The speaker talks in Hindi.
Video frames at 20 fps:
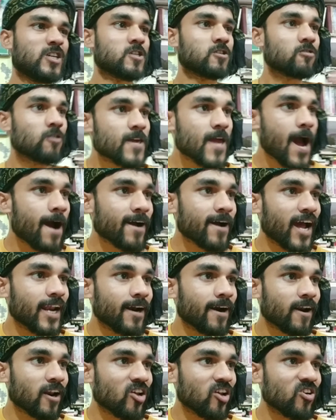तो यहाँ का
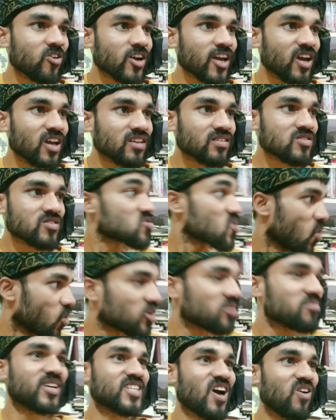लड़ रहे हो केस कोर्ट
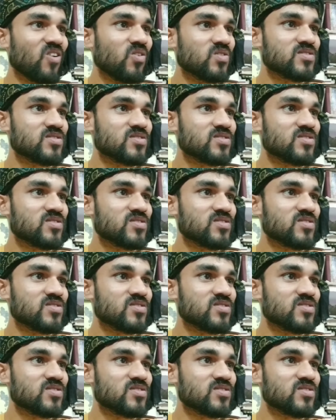में जाओ